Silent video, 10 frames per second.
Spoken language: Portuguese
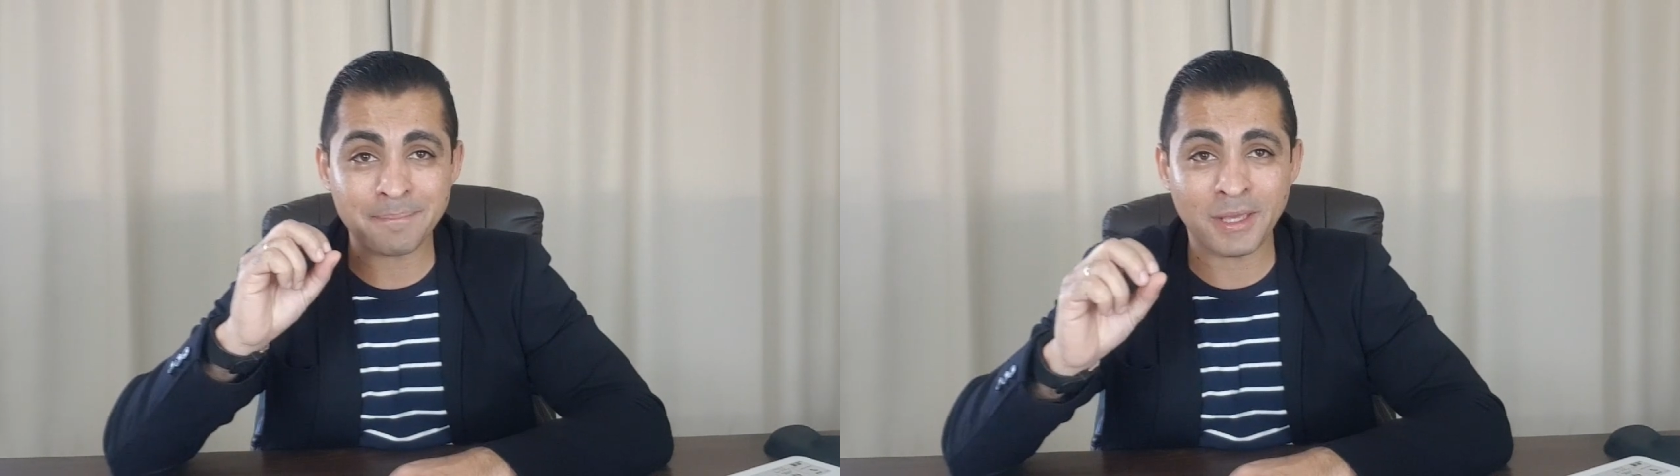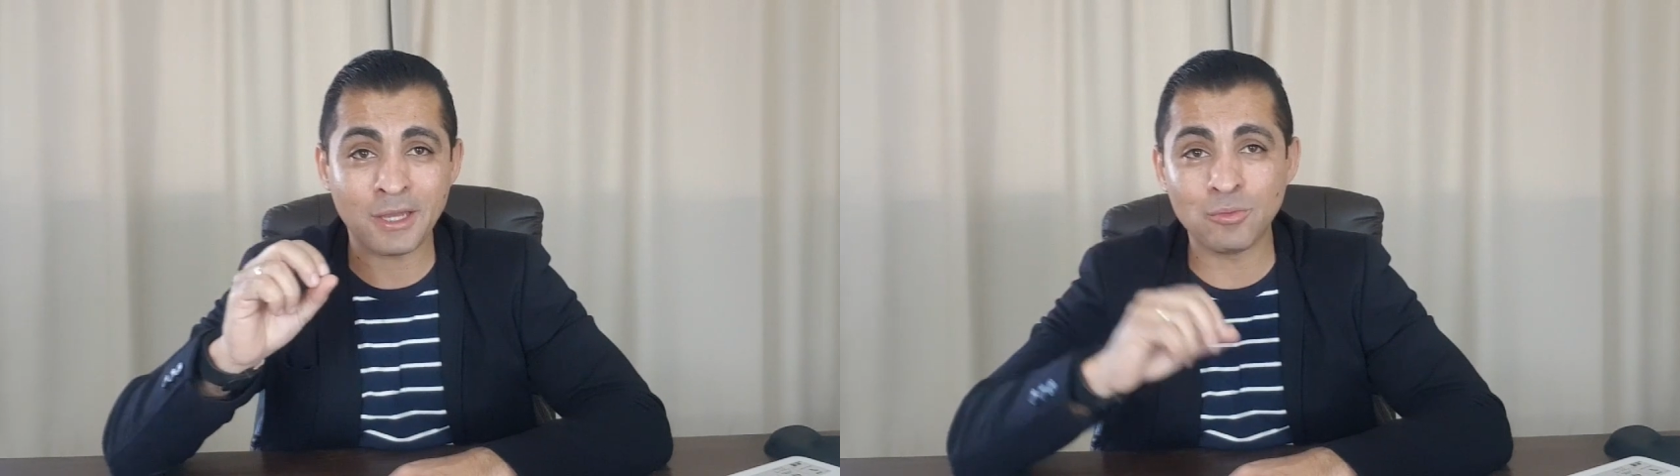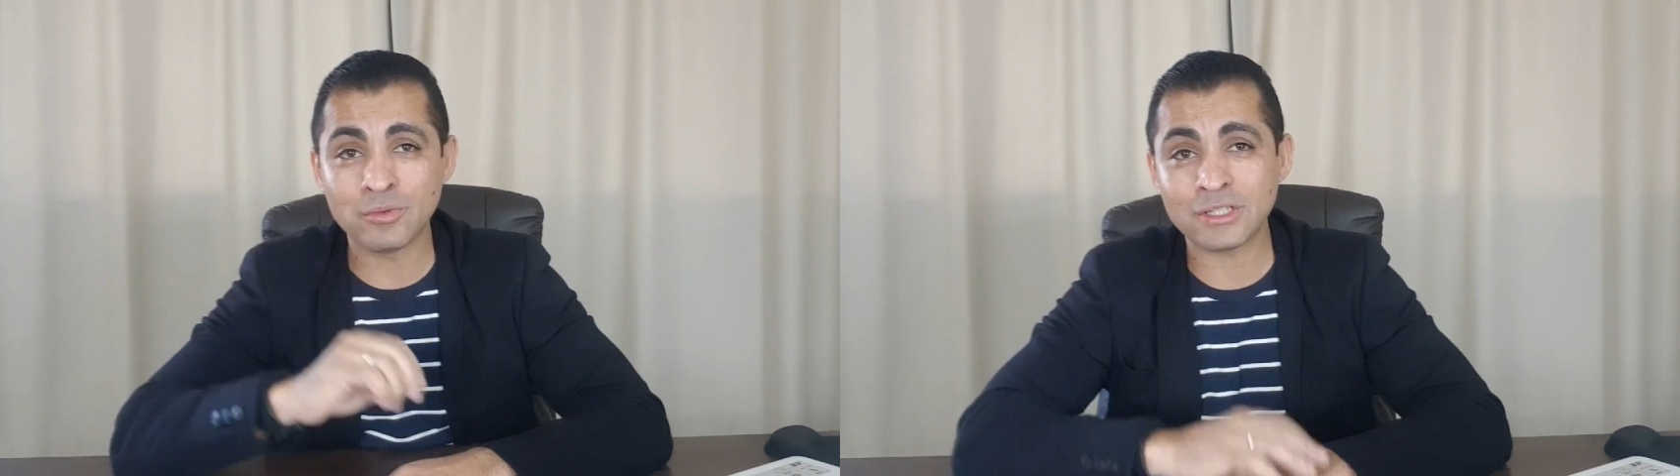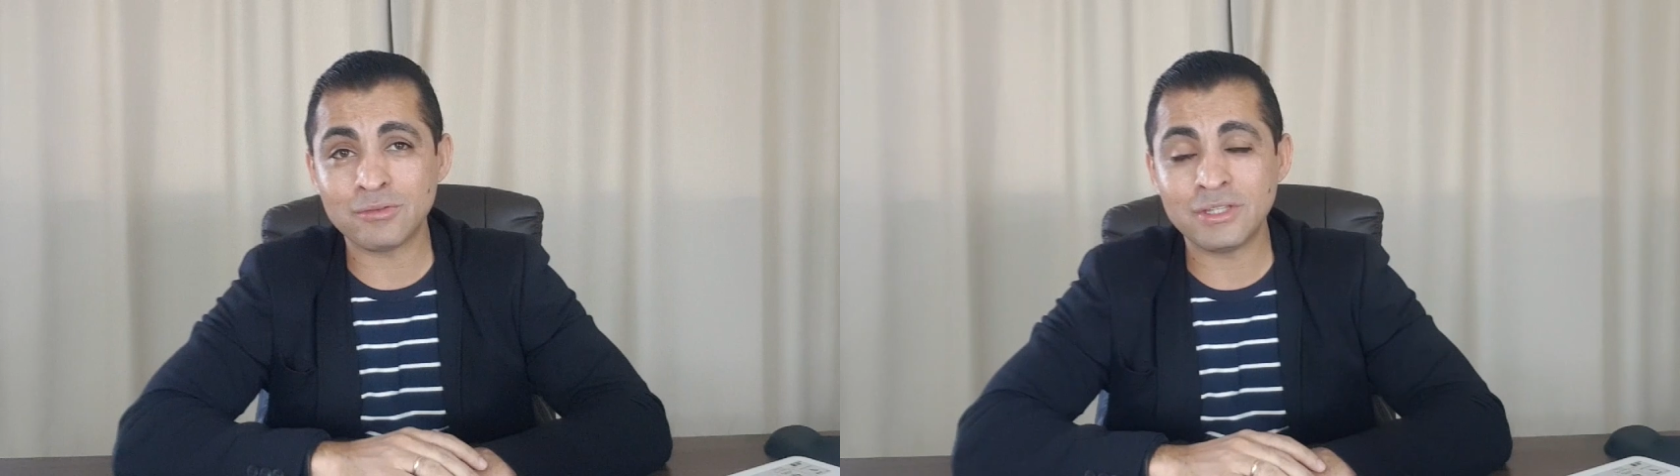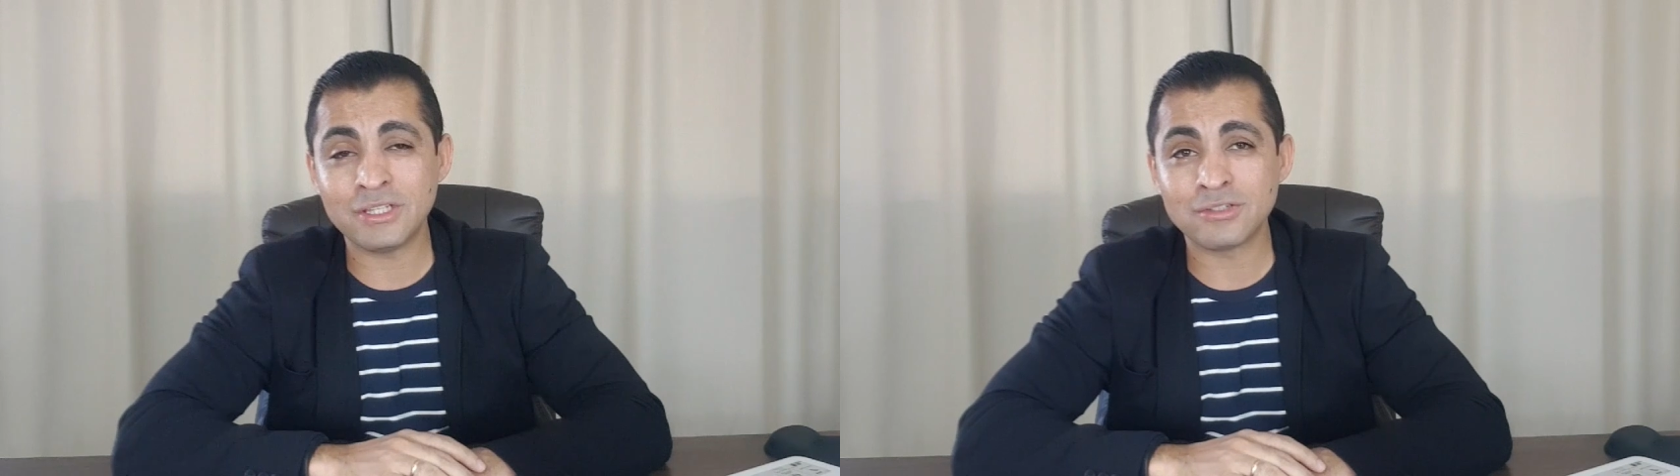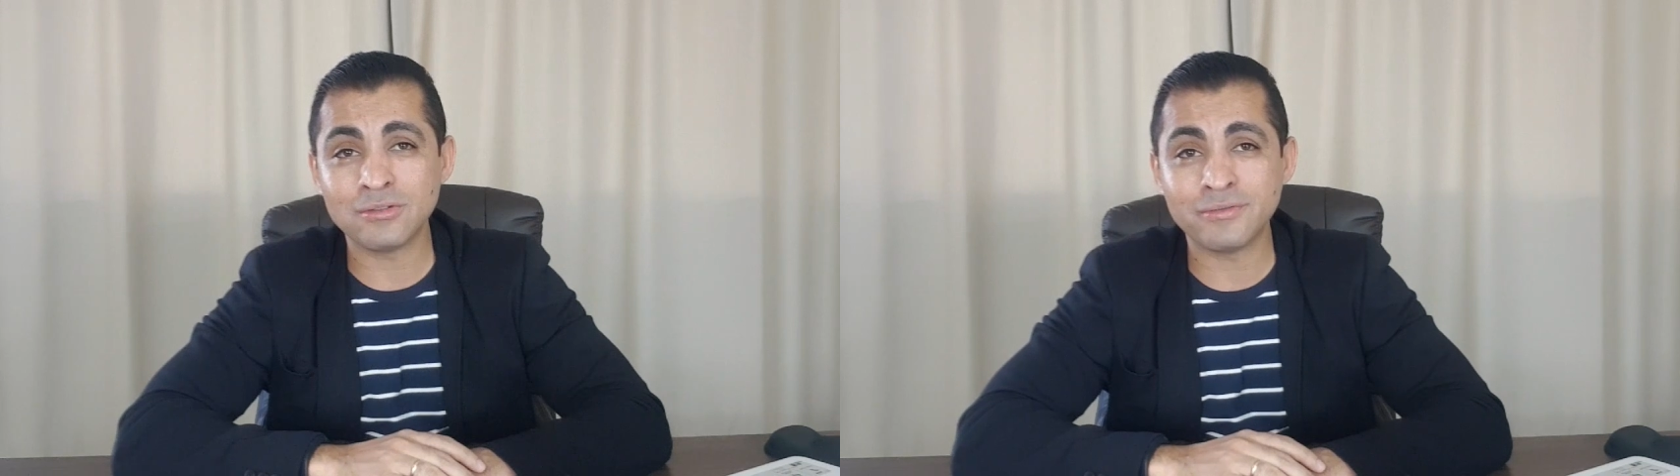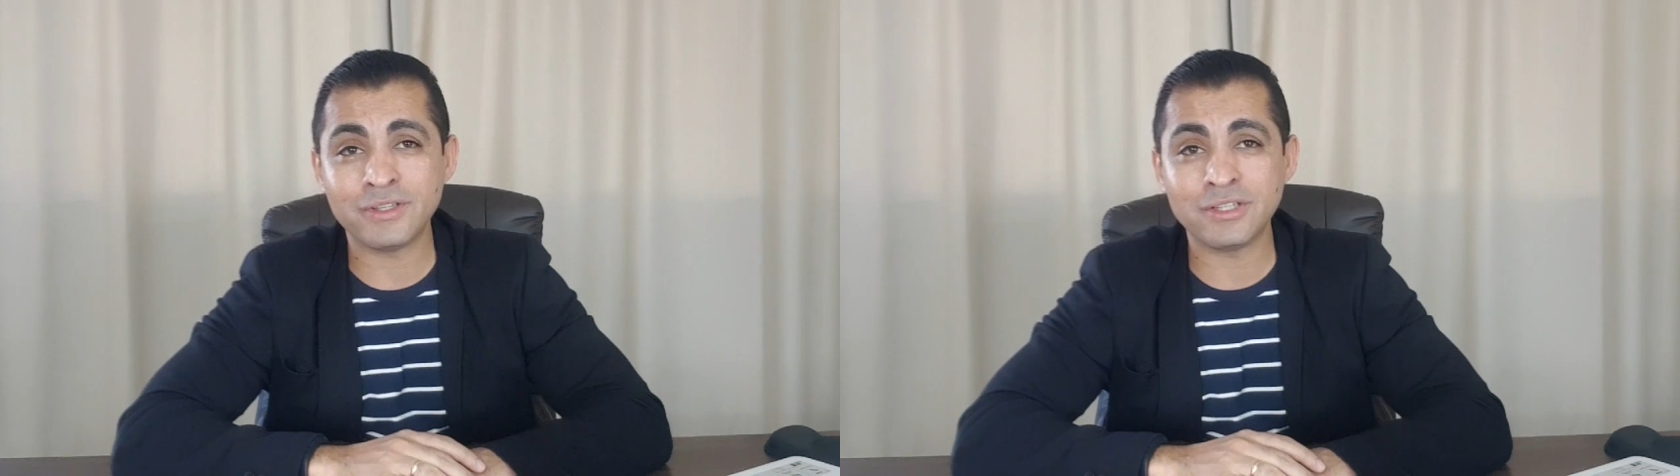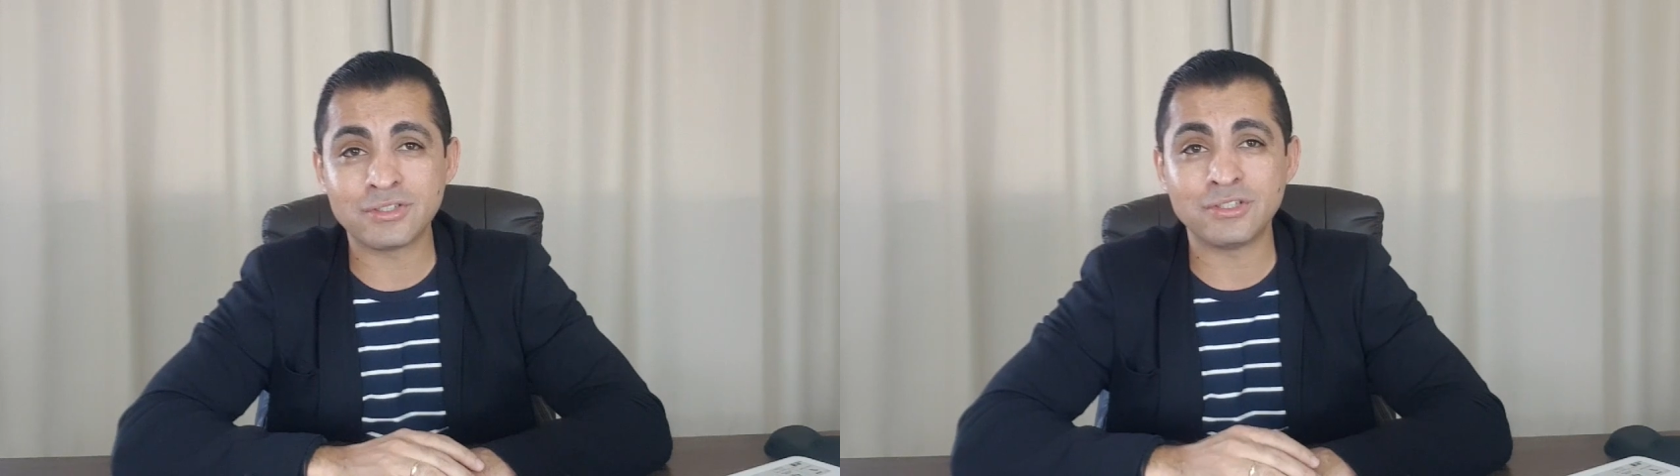a pergunta do início do vídeo,